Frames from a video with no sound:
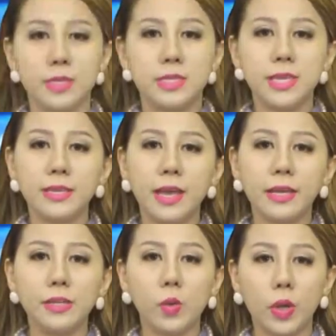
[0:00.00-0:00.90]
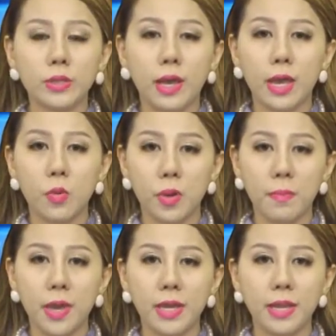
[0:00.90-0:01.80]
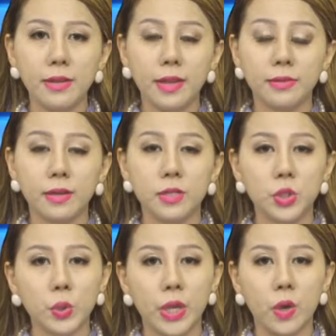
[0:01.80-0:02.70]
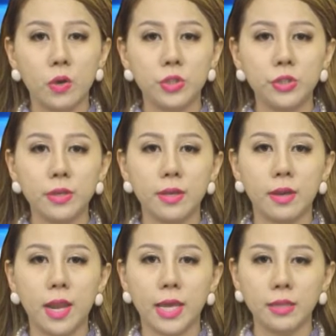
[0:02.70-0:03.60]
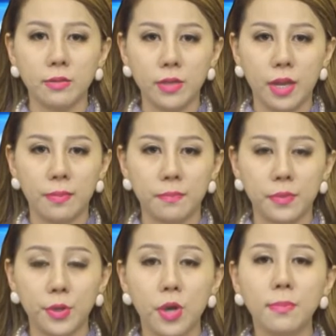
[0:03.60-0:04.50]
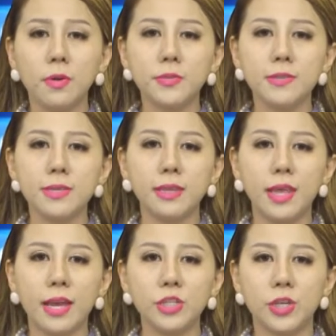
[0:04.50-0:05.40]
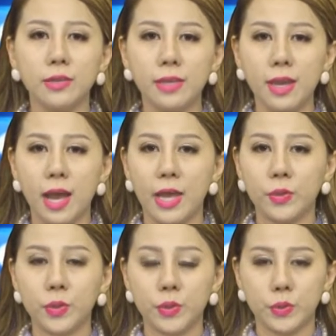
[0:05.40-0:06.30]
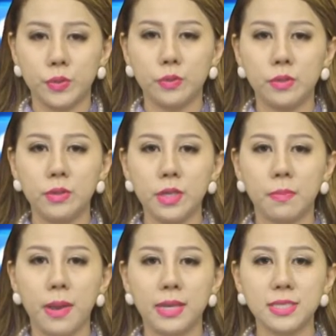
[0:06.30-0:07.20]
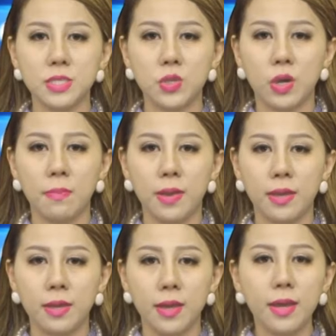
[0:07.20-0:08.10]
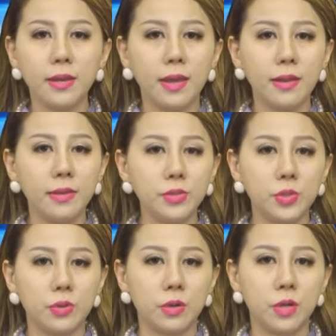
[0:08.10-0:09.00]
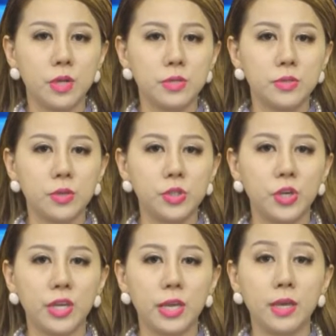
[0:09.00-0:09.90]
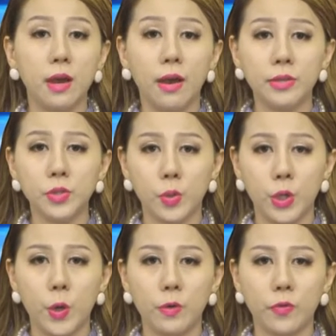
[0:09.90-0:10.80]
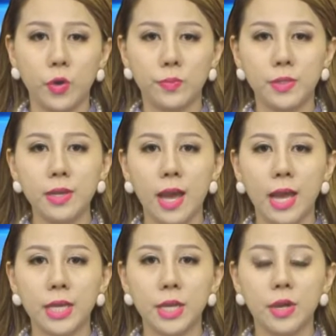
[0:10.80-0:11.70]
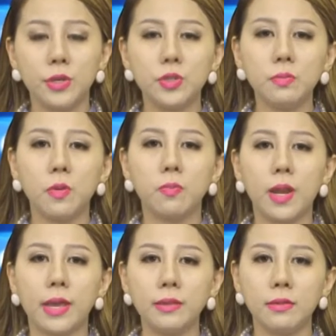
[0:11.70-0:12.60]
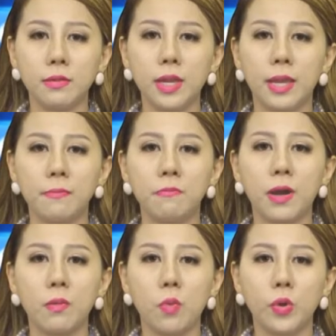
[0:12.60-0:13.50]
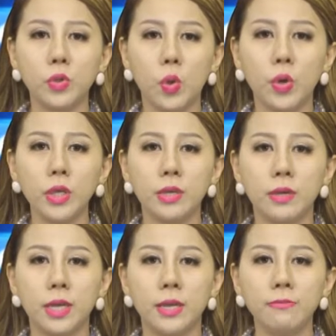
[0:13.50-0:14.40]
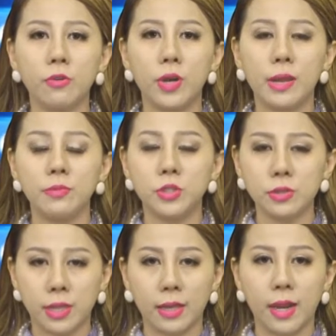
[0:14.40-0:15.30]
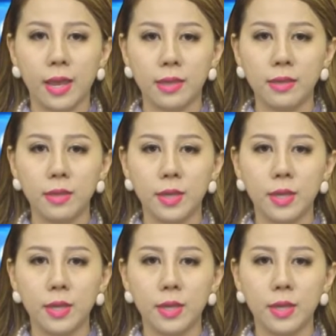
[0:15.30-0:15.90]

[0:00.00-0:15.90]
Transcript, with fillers: Xe tang đưa quan tài ông Abe đến đền thờ Tokyo trước giờ lễ tưởng niệm. Một chiếc xe tang chở thi hài của cựu Thủ tướng Nhật Bản Shinzo Abe đã đến chùa Zojoji ở Tokyo vào hôm thứ Hai trước một lễ tưởng niệm vào buổi tối dự kiến vào đêm trước tang lễ.